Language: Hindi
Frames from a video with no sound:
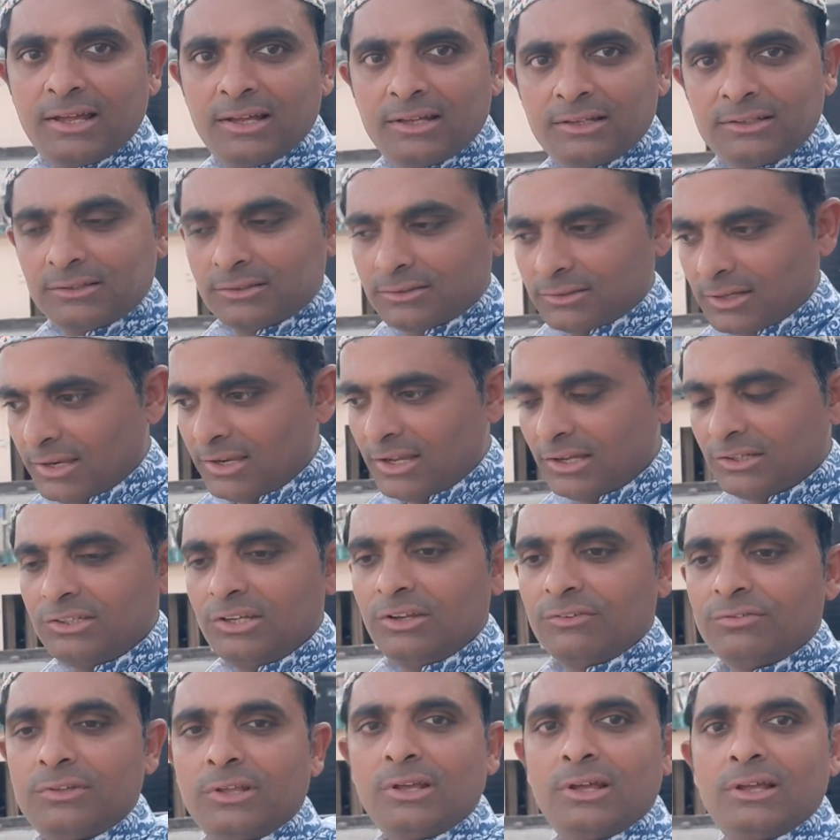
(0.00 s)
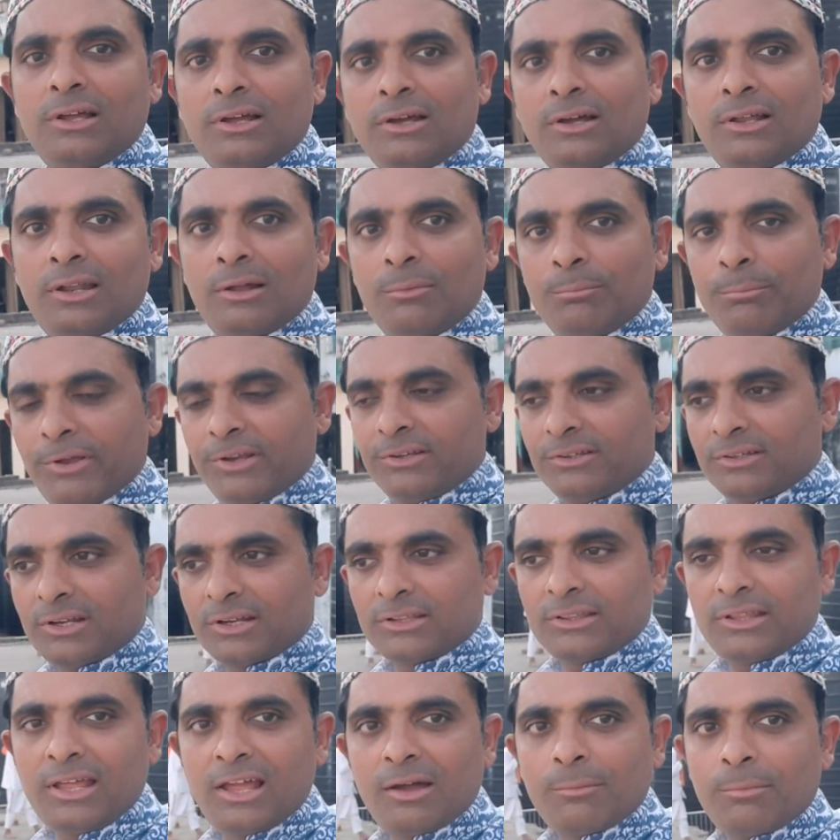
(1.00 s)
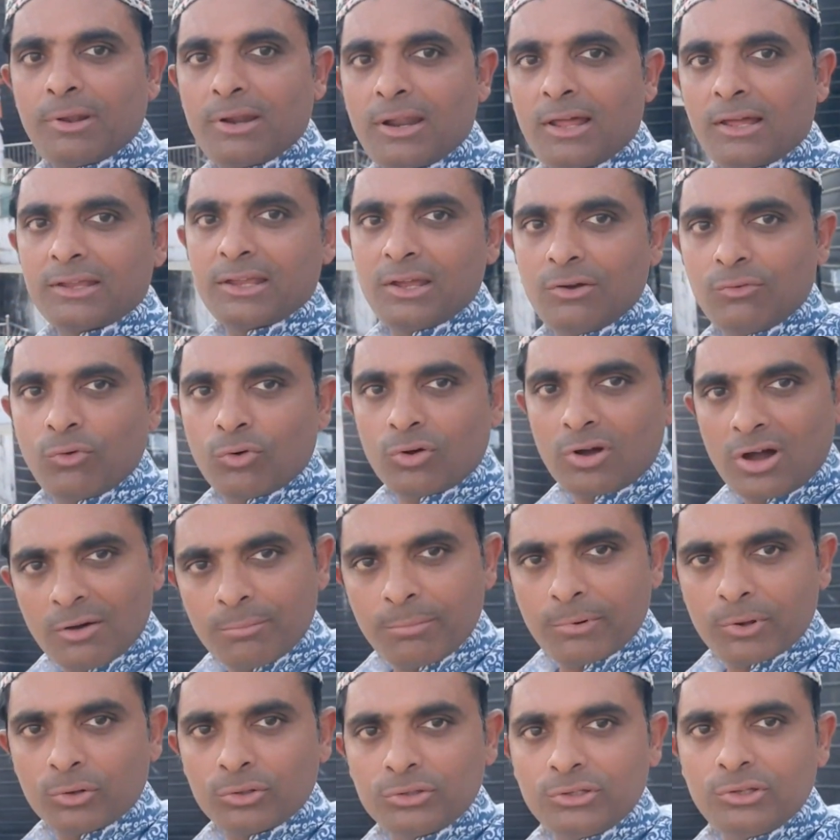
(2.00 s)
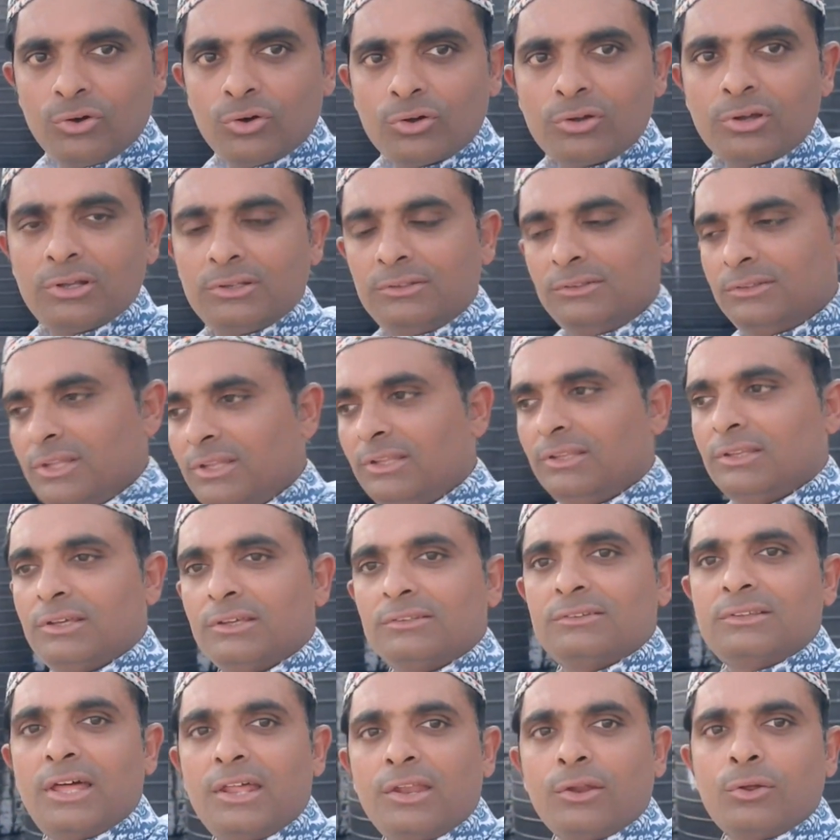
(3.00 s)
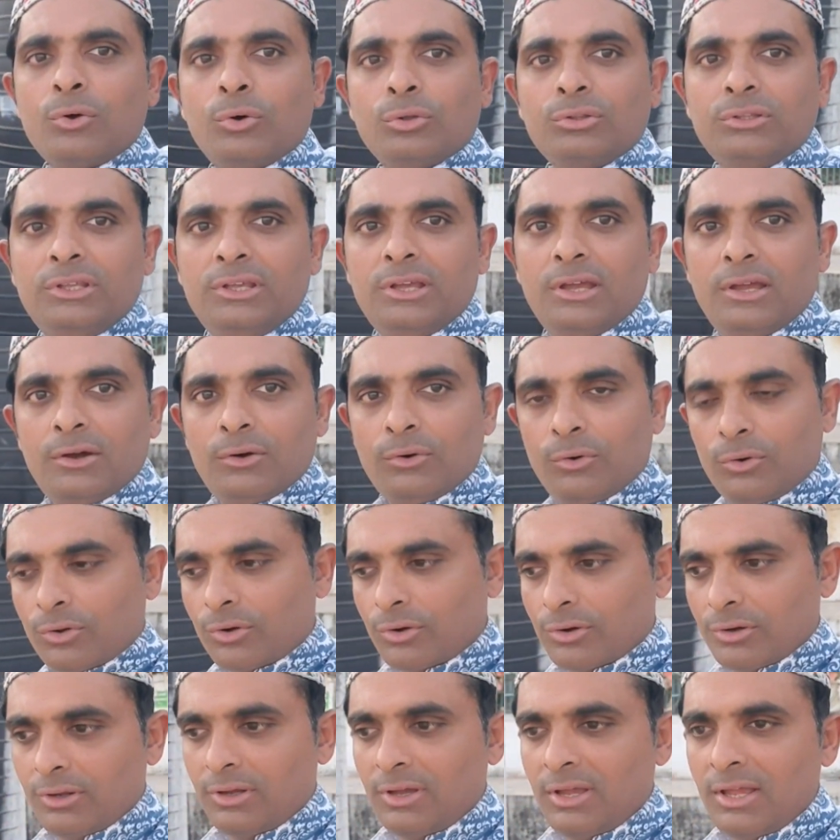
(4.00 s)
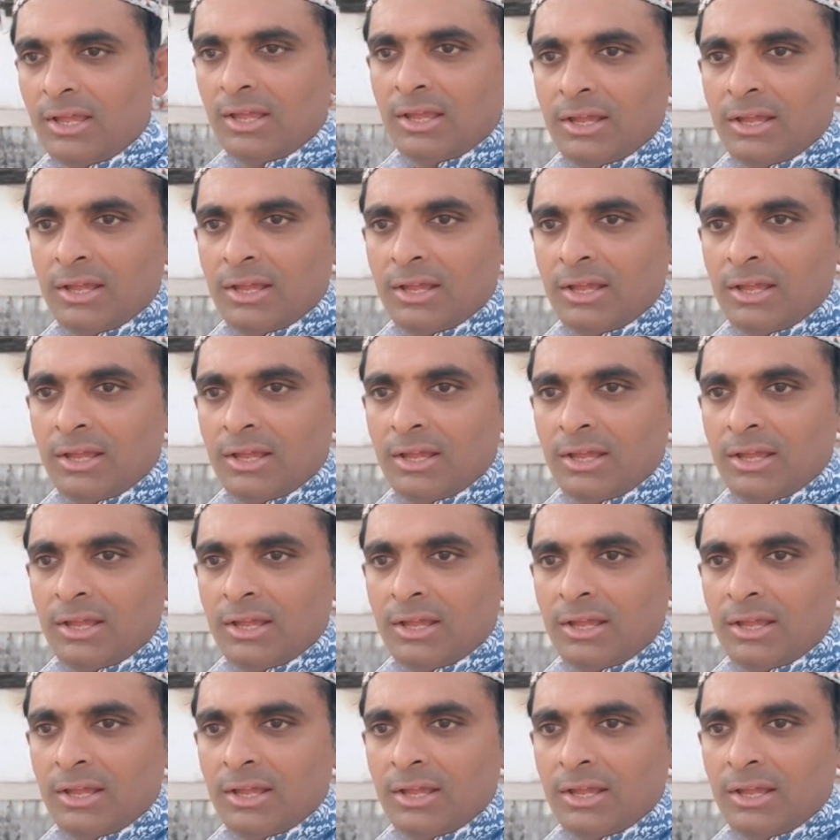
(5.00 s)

हैं कल्याण शरीफ से अलम पेश करते हैं यहाँ पर आके वो कहाँ पर होती है और किस दिन किस तारीख को होती है और